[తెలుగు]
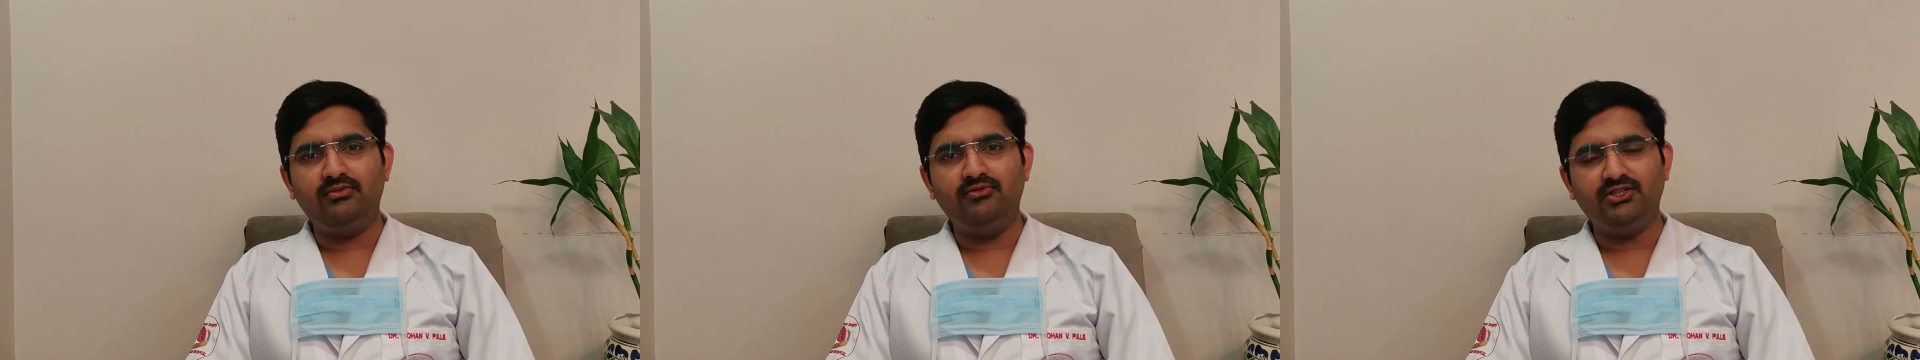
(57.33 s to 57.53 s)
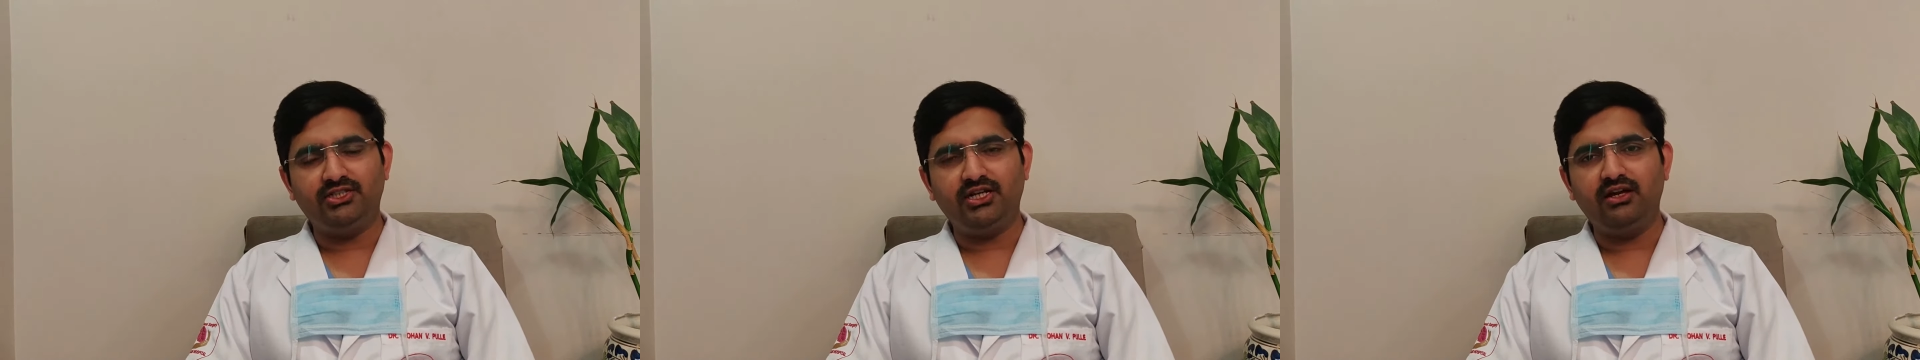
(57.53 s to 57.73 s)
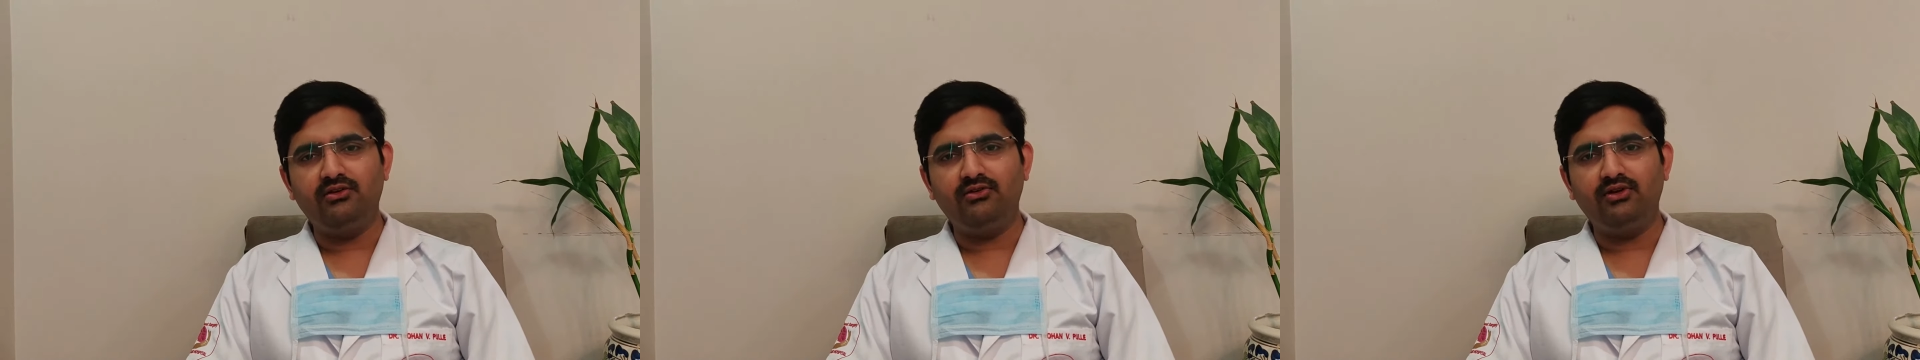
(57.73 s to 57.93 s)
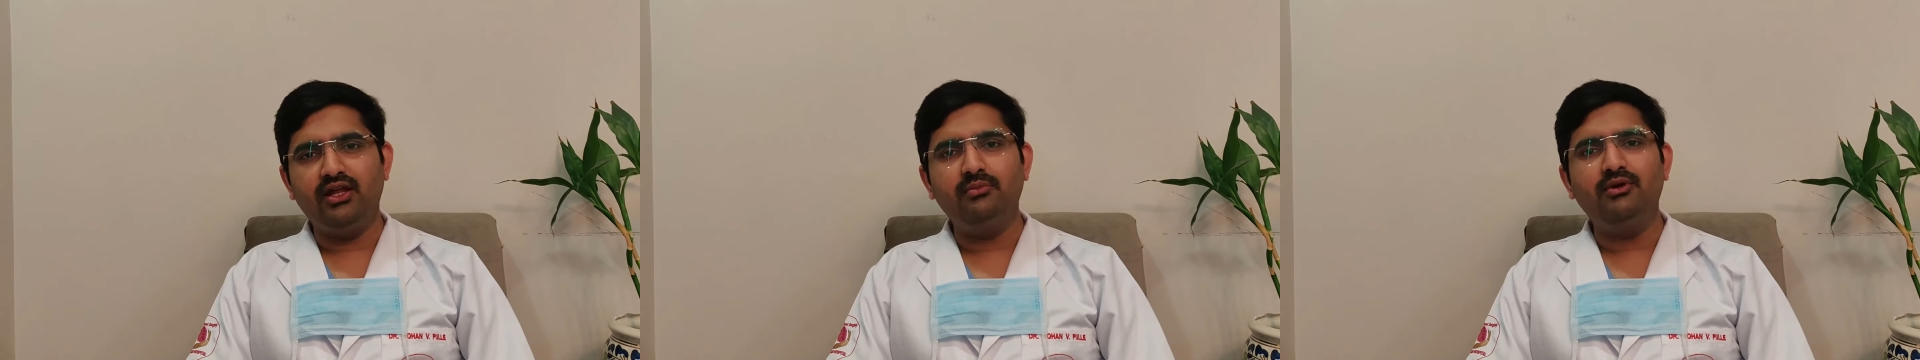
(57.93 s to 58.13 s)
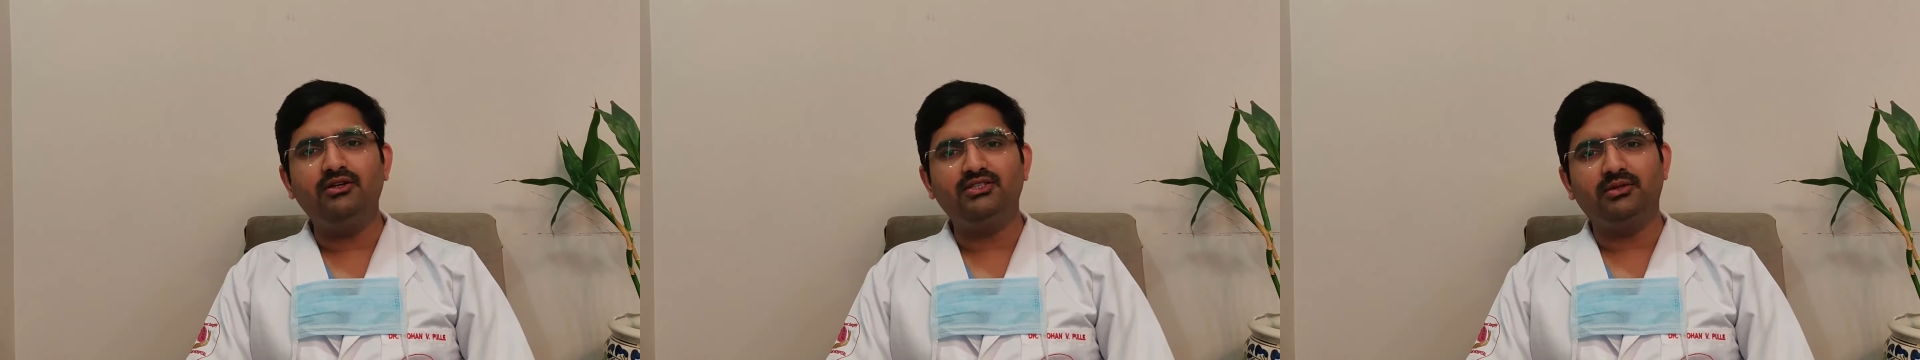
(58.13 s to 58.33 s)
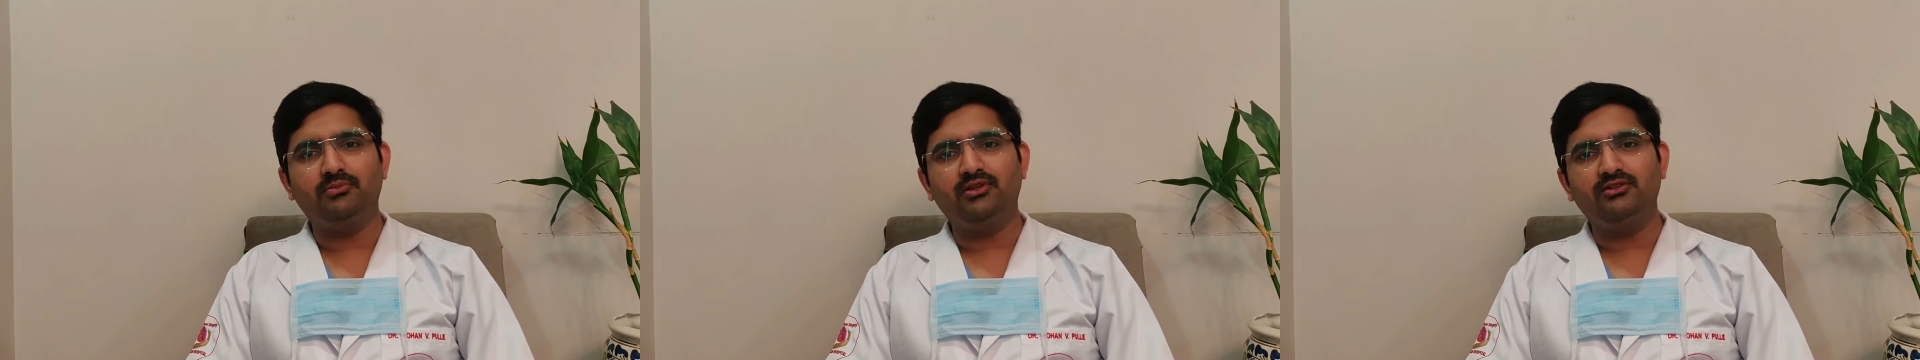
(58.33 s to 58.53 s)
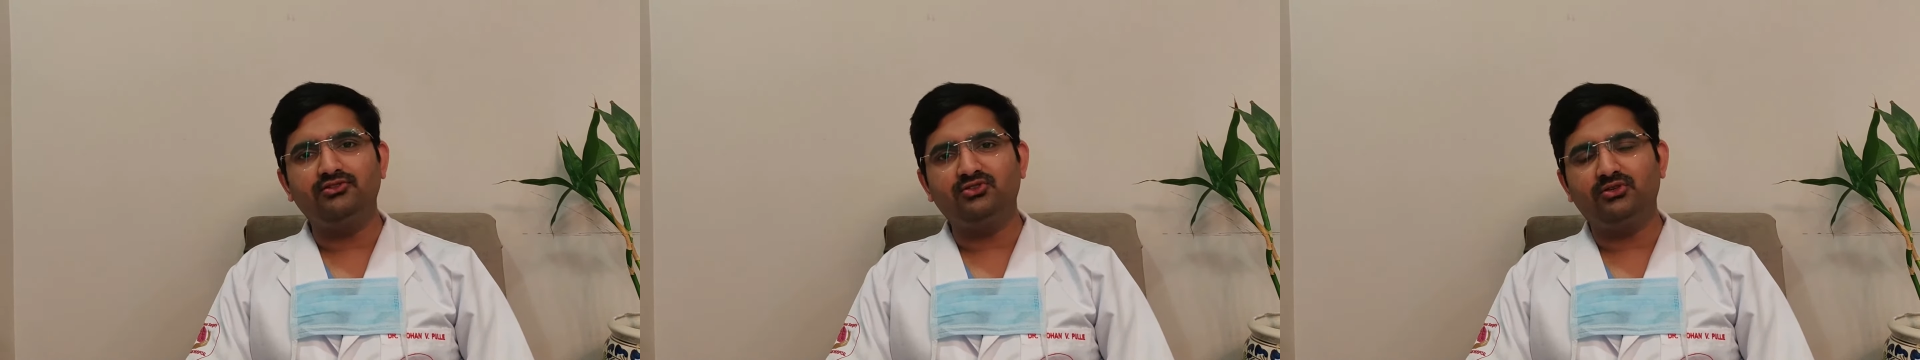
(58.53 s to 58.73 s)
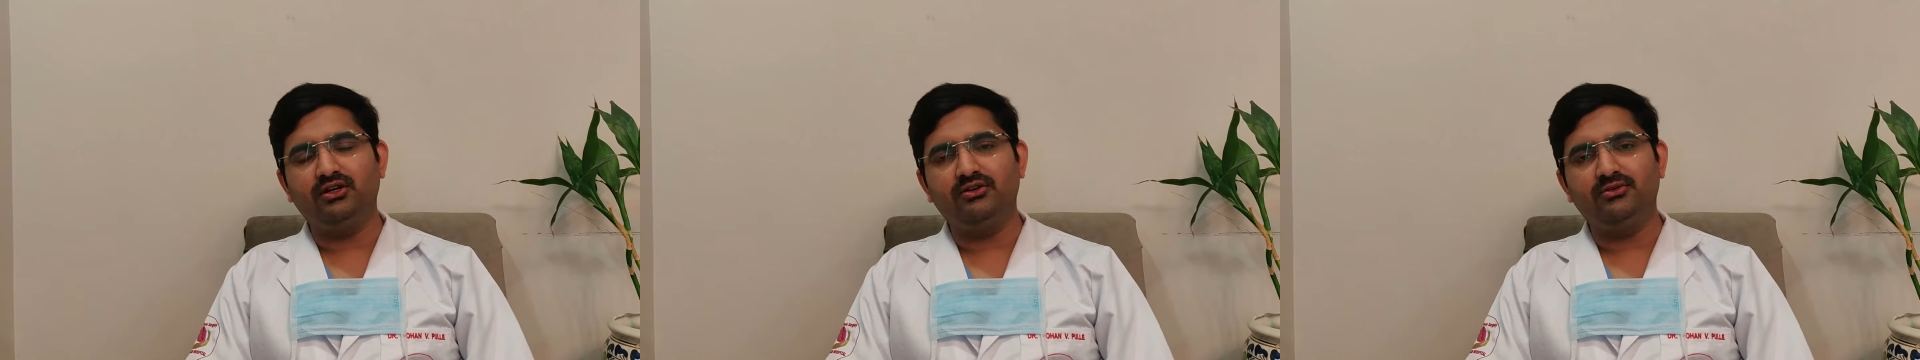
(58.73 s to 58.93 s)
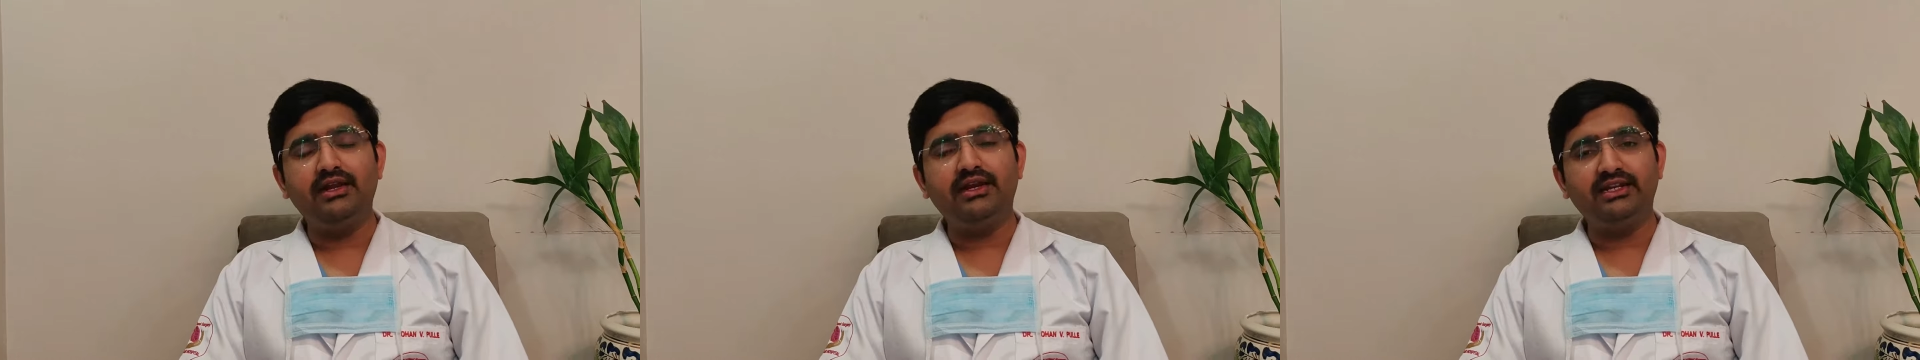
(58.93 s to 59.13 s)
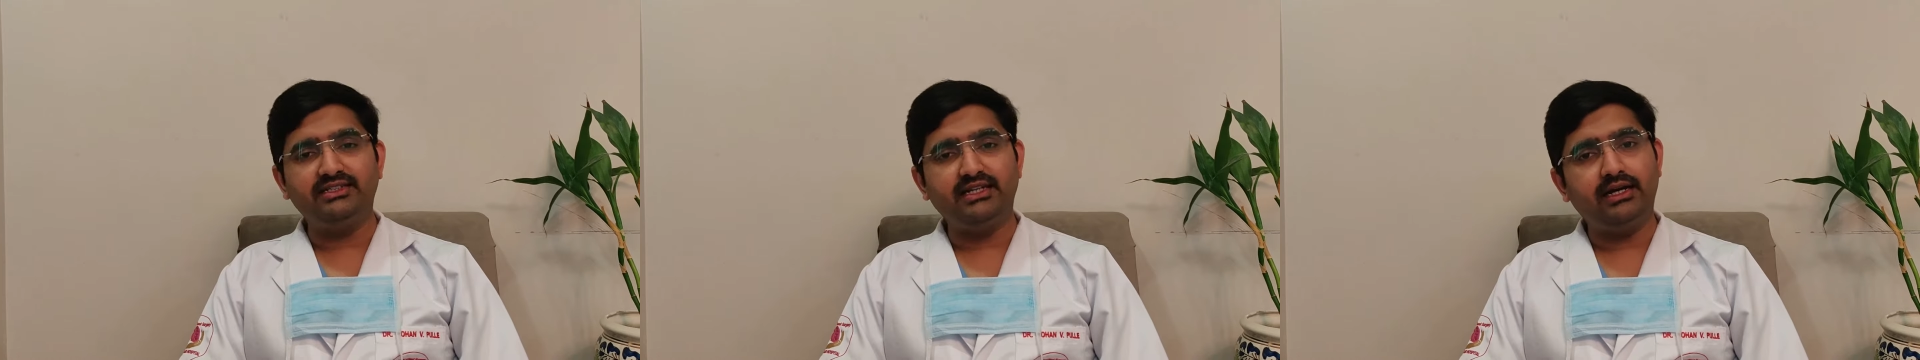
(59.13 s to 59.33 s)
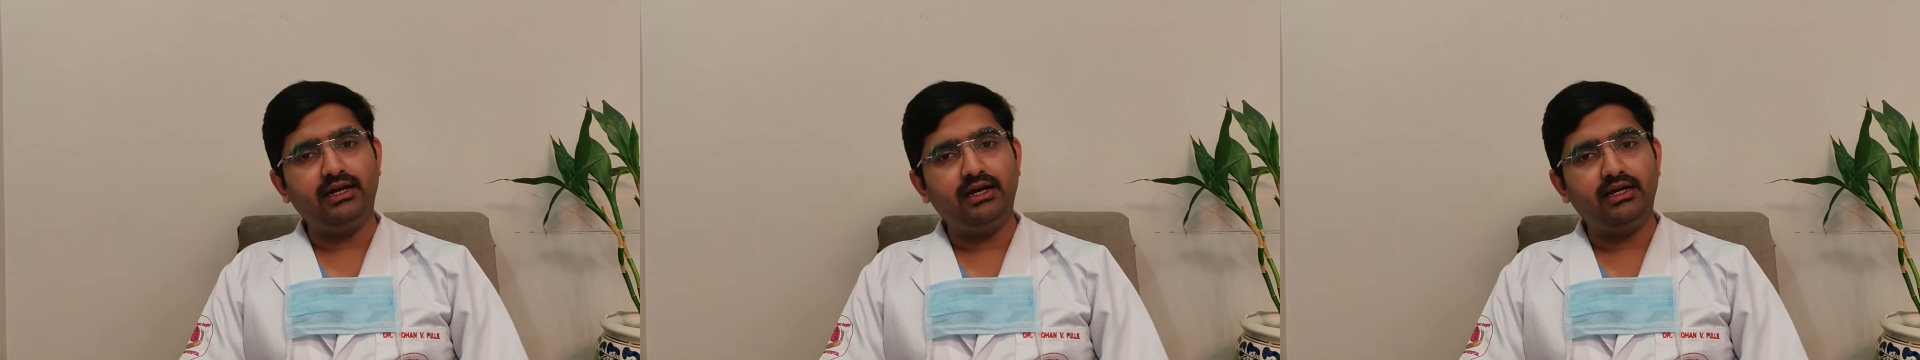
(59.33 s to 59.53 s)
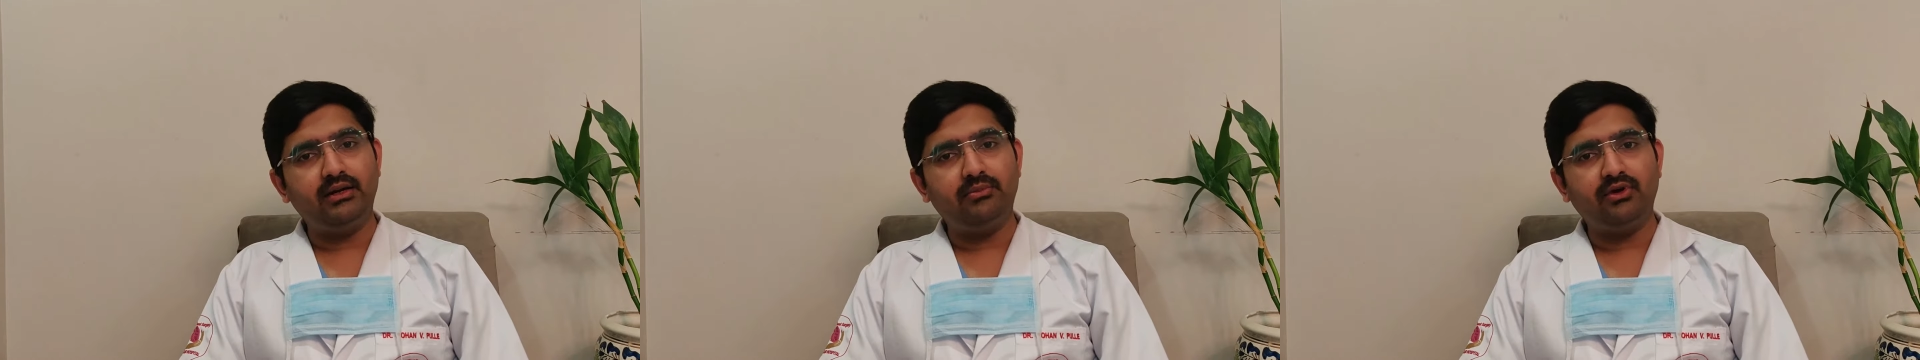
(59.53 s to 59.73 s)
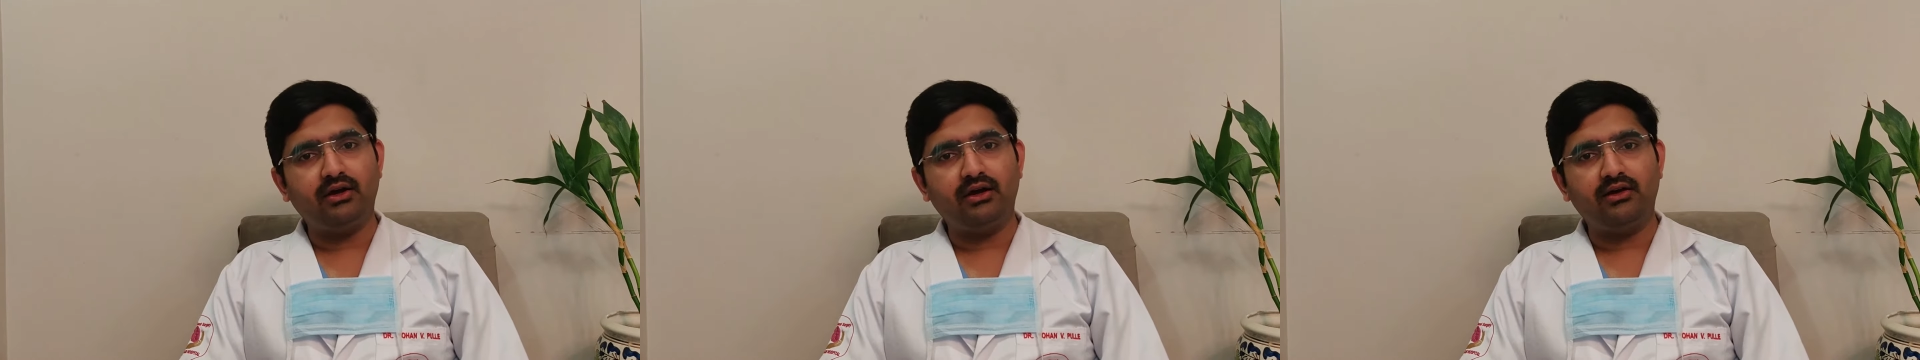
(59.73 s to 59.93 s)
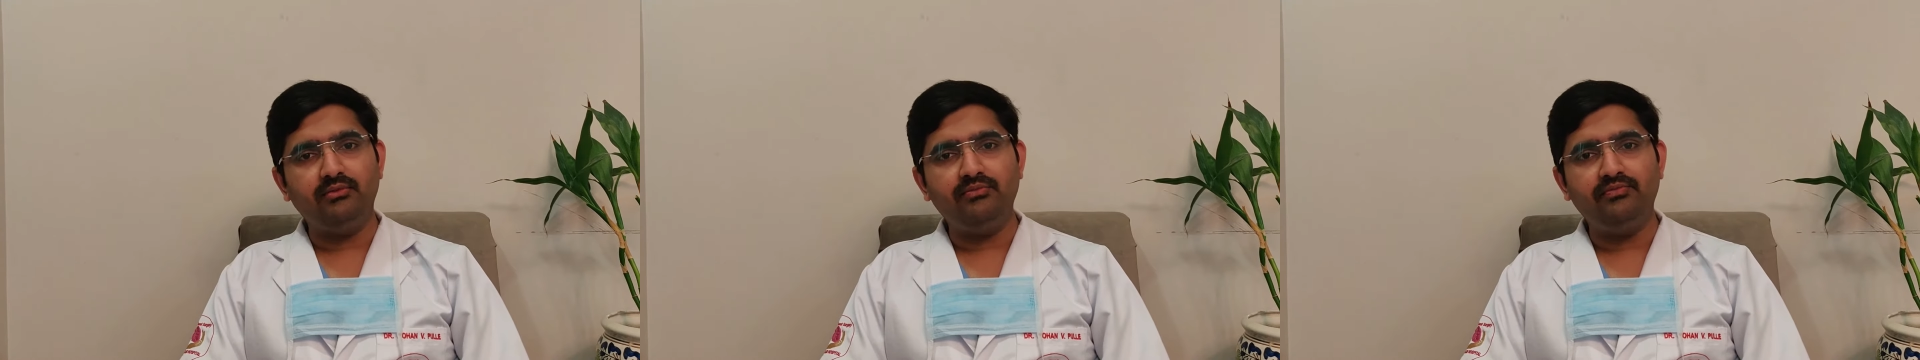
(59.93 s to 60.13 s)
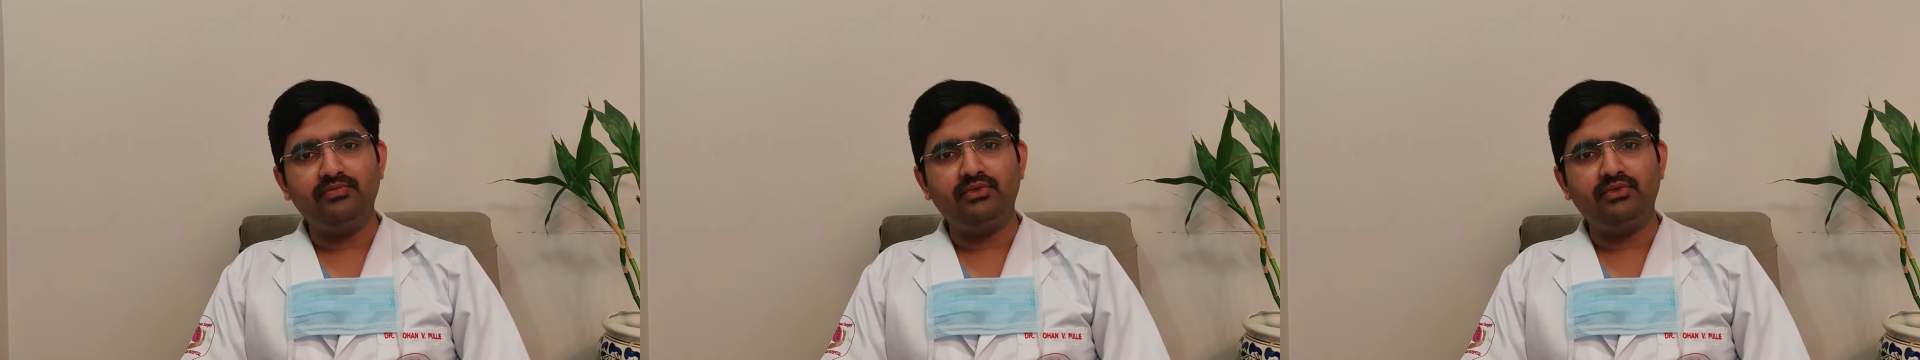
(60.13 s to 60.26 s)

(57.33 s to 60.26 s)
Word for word: విషయాలు నేను మీకు చెప్పదలుచుకున్నాను రీసెంట్ డేటా ప్రకారం